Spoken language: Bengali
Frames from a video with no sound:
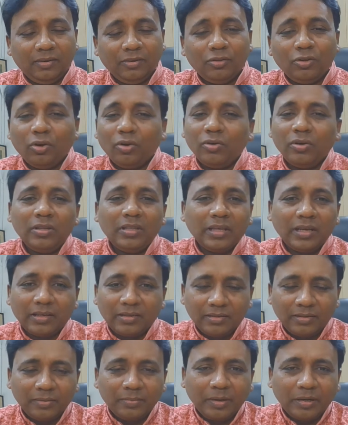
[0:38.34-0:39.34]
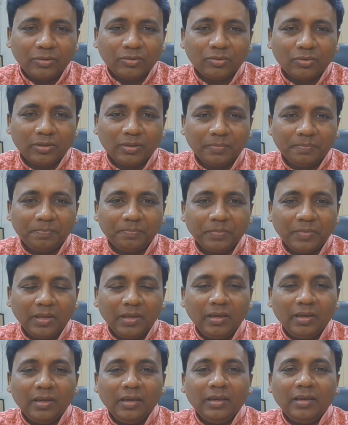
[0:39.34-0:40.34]
তখনই দেখা যায় ব্যর্থতা
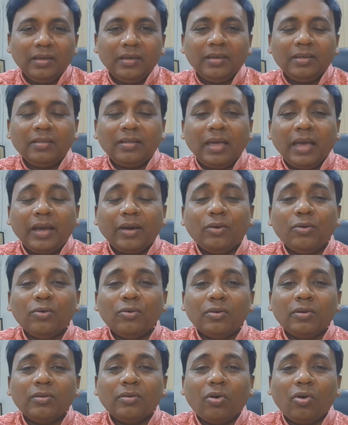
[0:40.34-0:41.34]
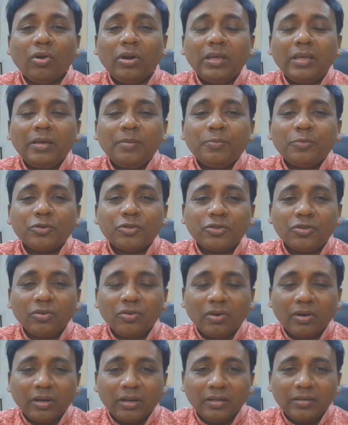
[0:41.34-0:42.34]
এখন অনেকে প্রশ্ন
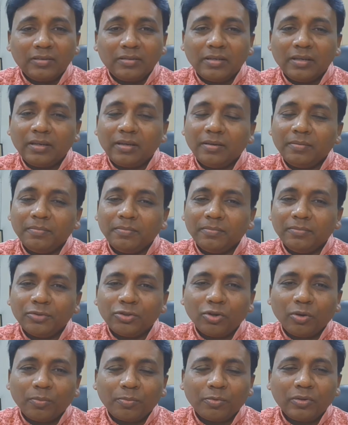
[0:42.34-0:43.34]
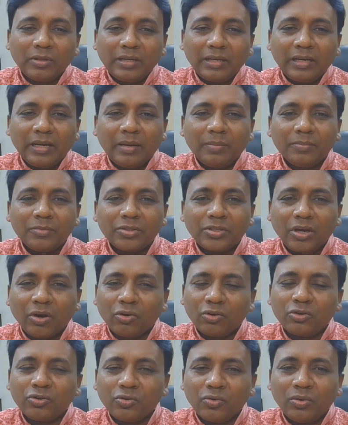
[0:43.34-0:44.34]
করেন যে স্বপ্ন দেখলাম
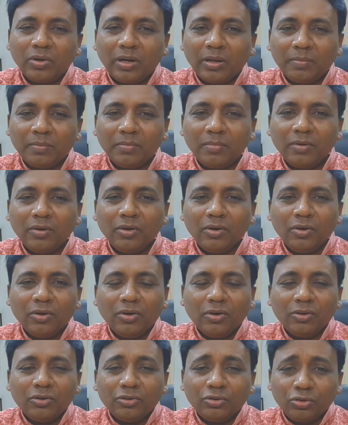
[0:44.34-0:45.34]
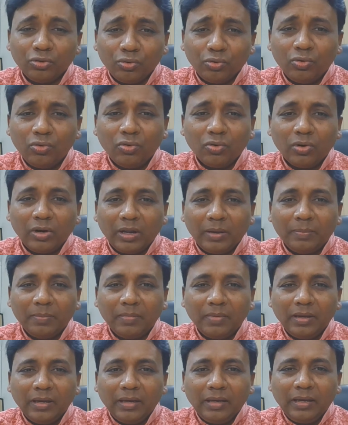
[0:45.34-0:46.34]
সাহস করলাম শুরু করলাম
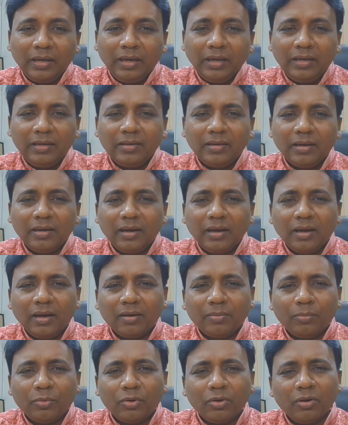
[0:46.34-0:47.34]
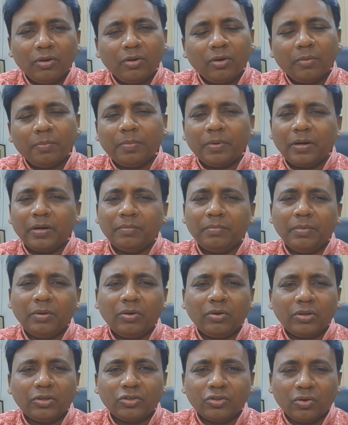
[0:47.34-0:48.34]
এটা মনে হয় কম্পারেটিভলি
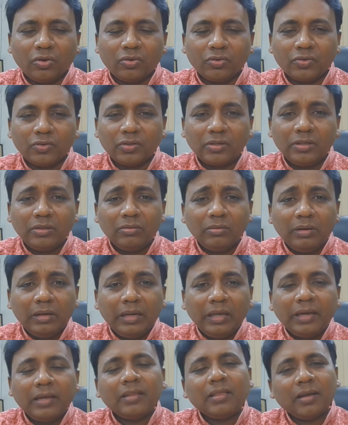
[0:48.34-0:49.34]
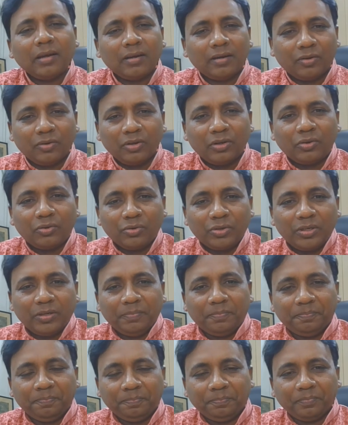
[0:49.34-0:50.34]
অনেক সহজ কিন্তু লেগে থাকাটা অনেক কঠিন
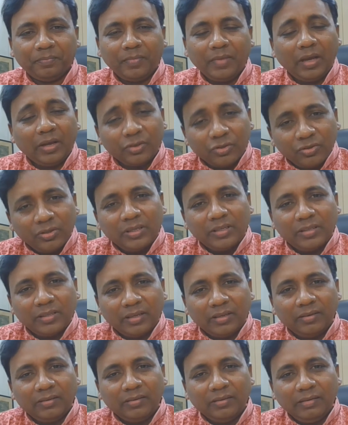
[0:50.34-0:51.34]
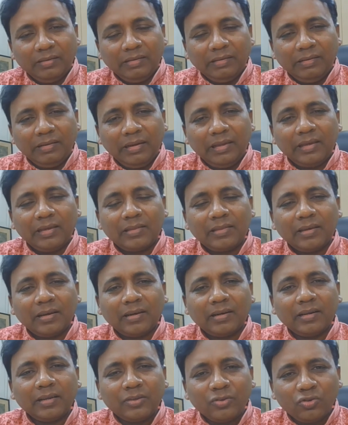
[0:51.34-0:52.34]
আসলেই তাই লেগে
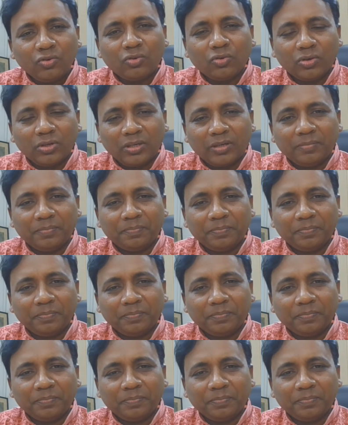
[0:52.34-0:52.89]
থাকাটা একটু কঠিন